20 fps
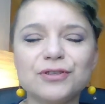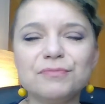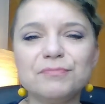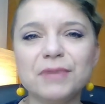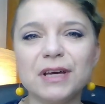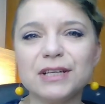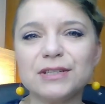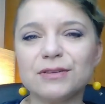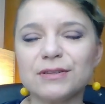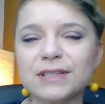
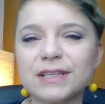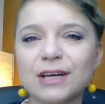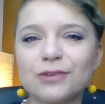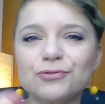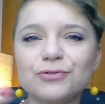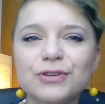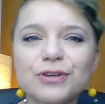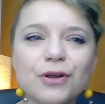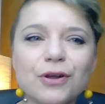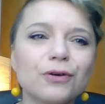miesiąc,
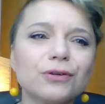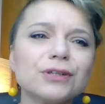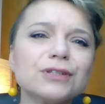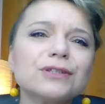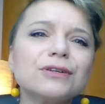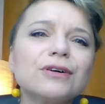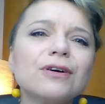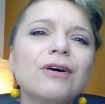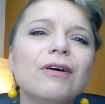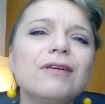każdy rok to
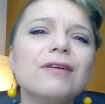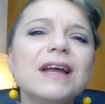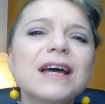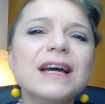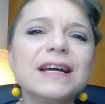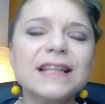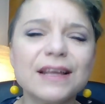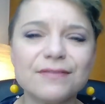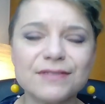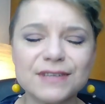są
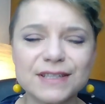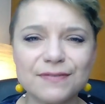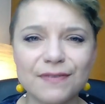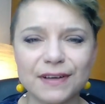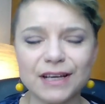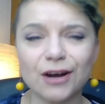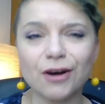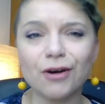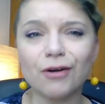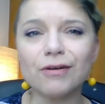kolejne
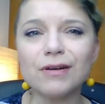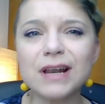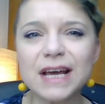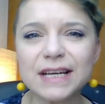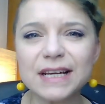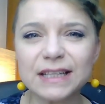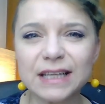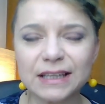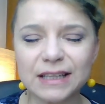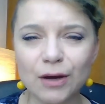wyzwania,
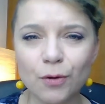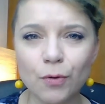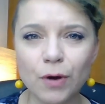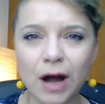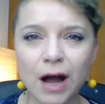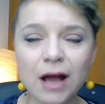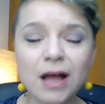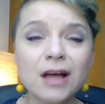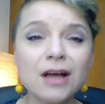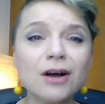kolejna
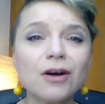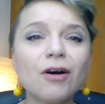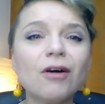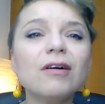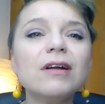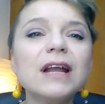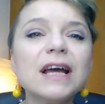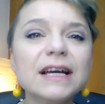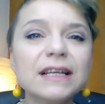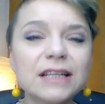nauka,
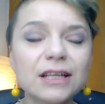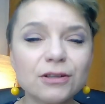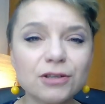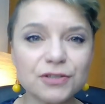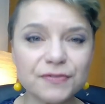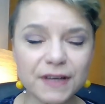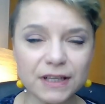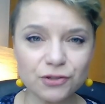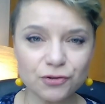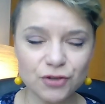kolejne
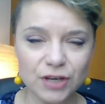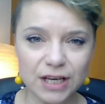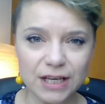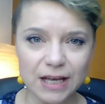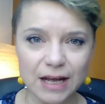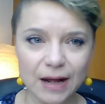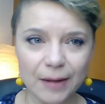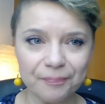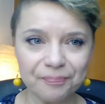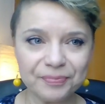
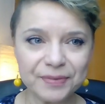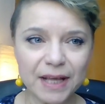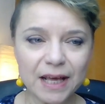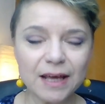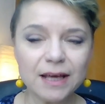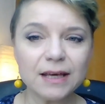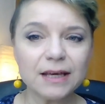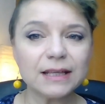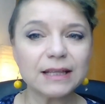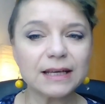doświadczenia.
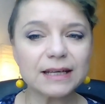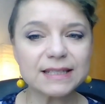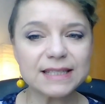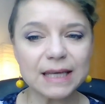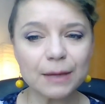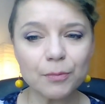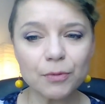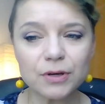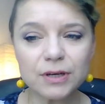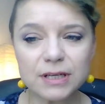I tak
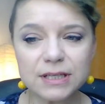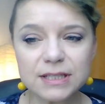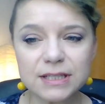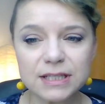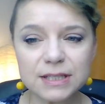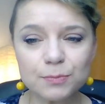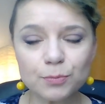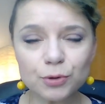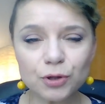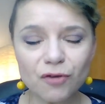samo jest
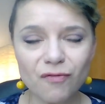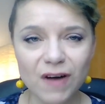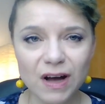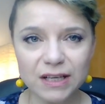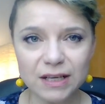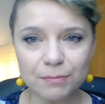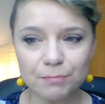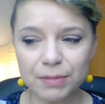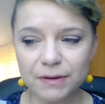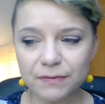z
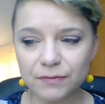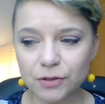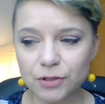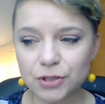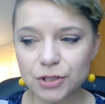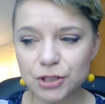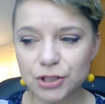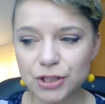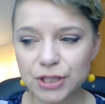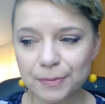budowaniem
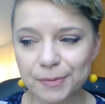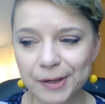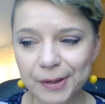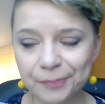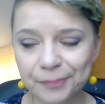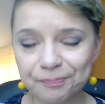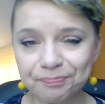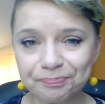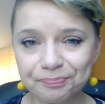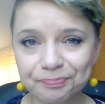pewności
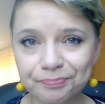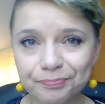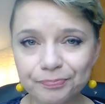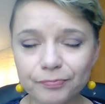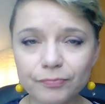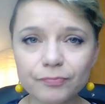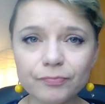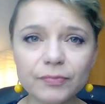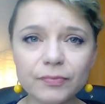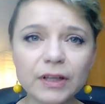siebie.
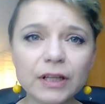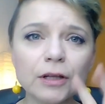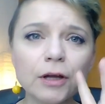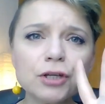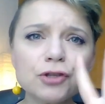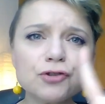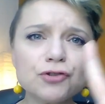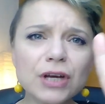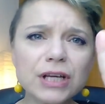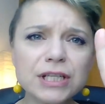No
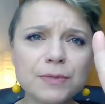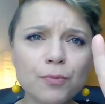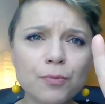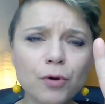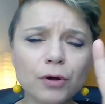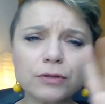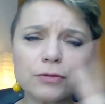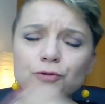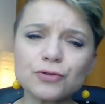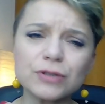i trzeci
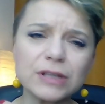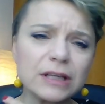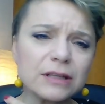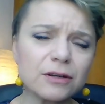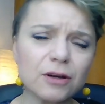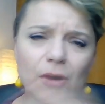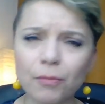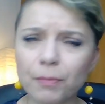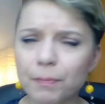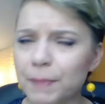błąd, już ten
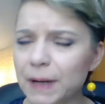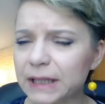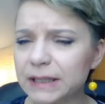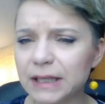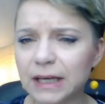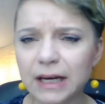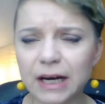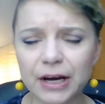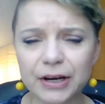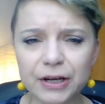
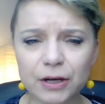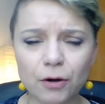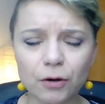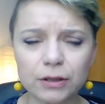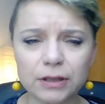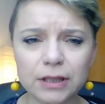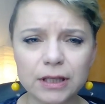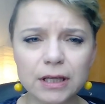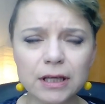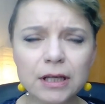kompletnie
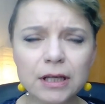karygodny,